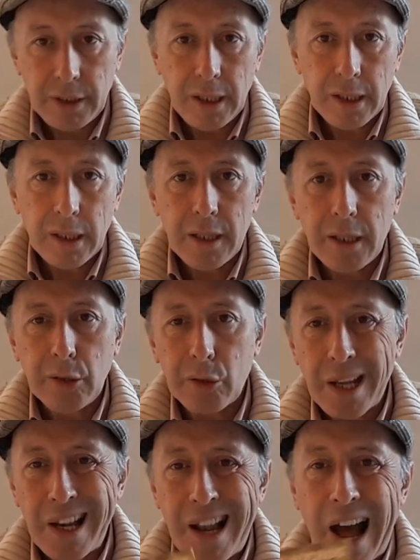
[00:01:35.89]
de
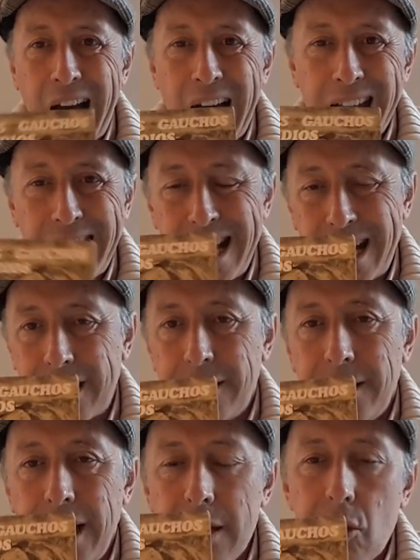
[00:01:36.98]
editorial Aguilar,
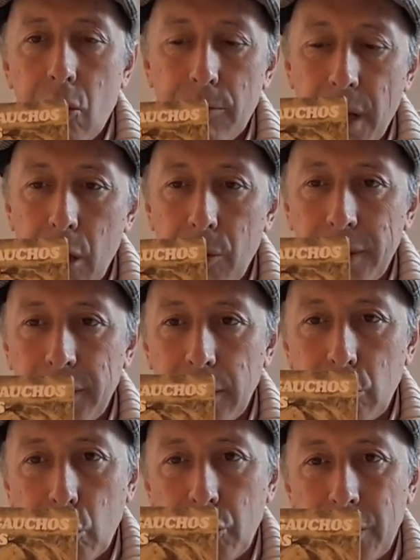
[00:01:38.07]
del año
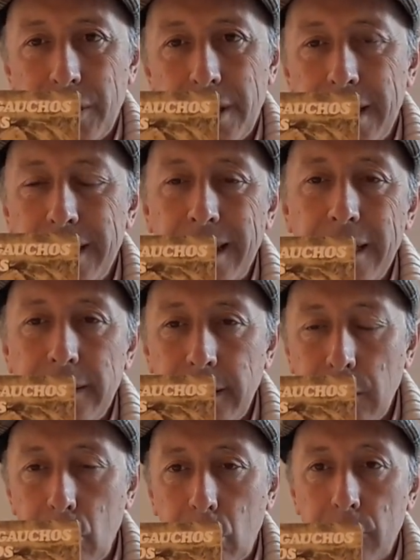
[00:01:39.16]

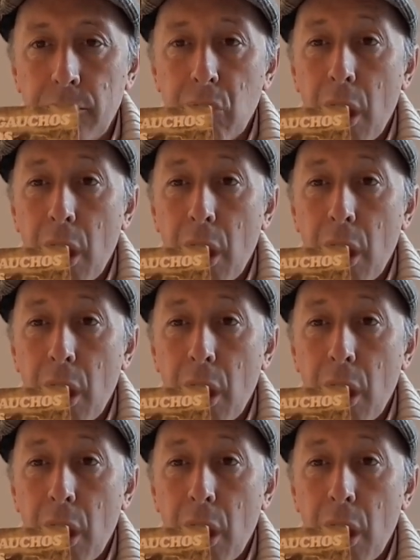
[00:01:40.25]
1975,